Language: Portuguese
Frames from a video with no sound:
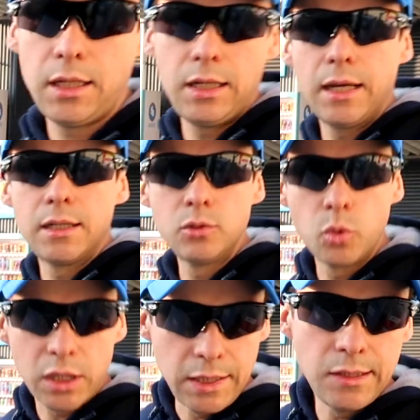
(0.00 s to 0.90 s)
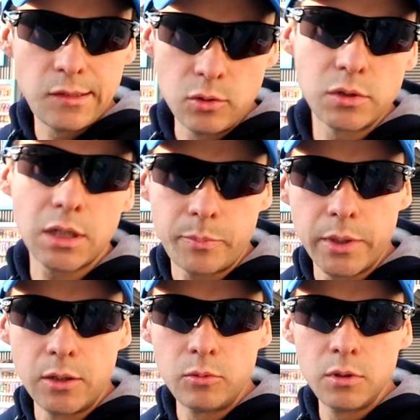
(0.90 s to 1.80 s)
Ele é ano 15 no
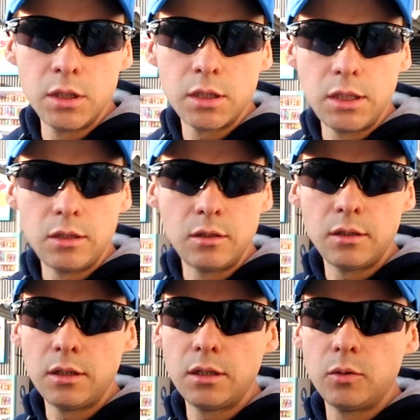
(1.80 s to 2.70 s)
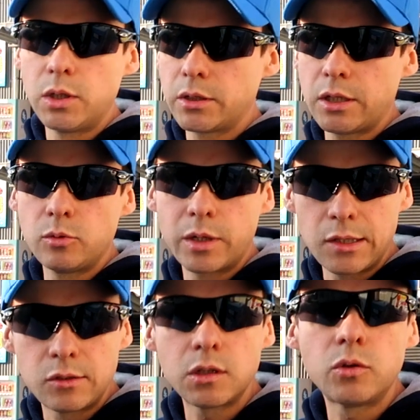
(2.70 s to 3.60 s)
Japão, e, e, o ano aí do
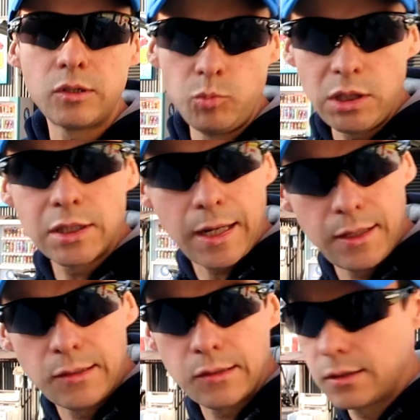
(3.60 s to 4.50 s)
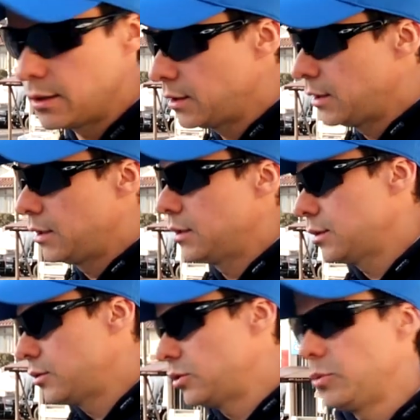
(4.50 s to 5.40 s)
Brasil é 2003.
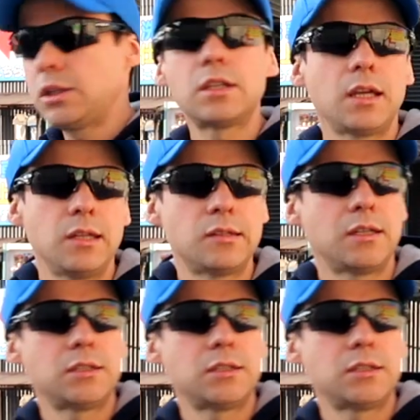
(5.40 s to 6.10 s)
2003, né?